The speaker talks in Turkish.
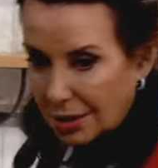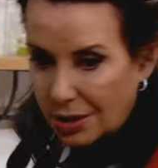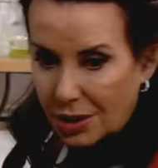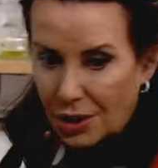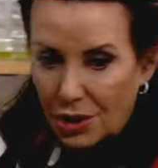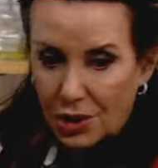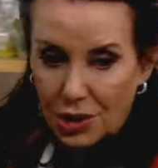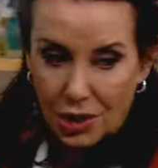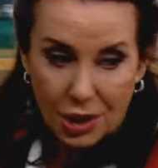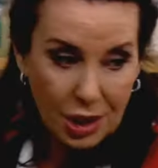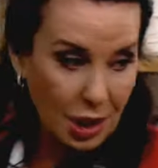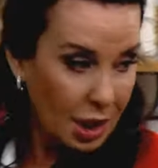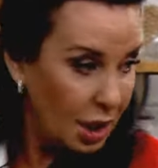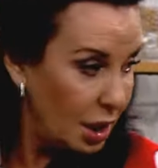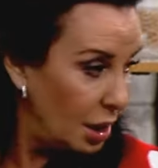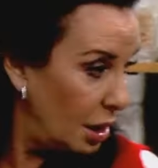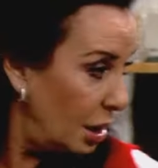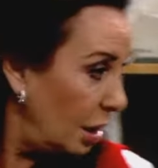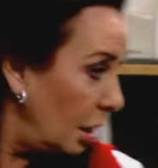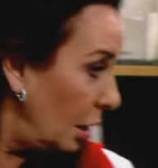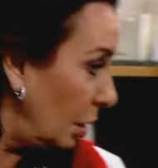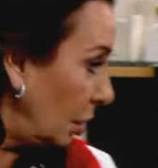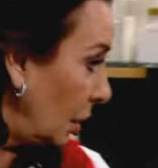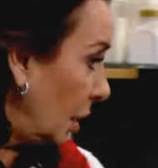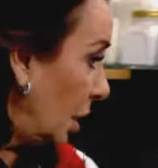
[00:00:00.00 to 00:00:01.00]
Hiç
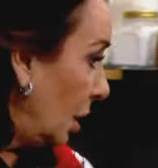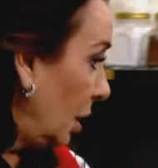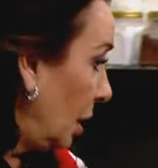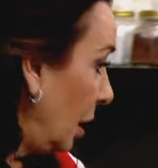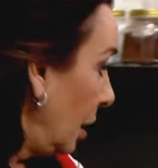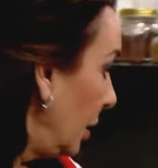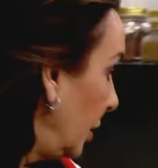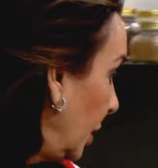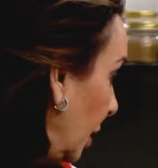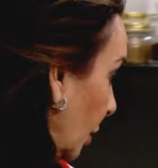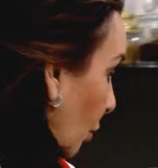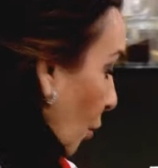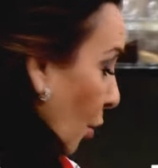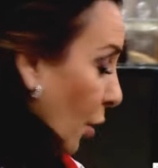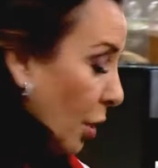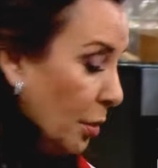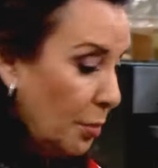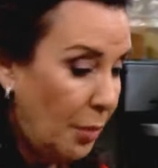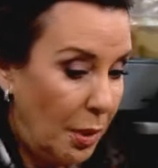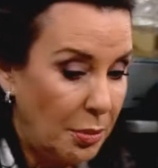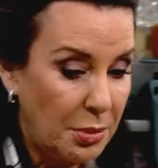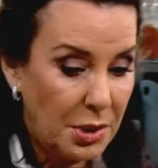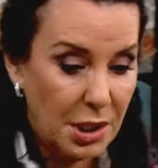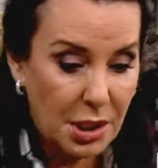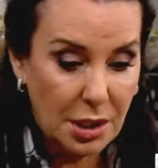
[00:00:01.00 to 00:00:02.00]
kendininkilerine
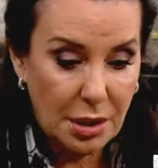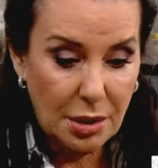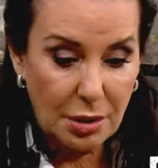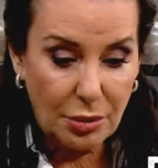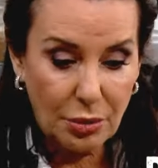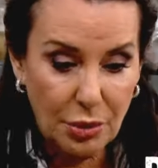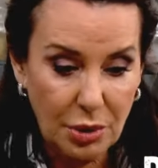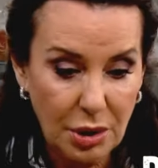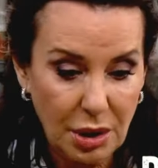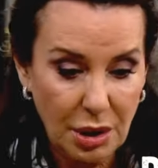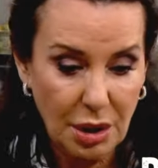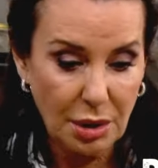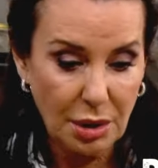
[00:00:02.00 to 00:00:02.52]
koymamışsın oraya da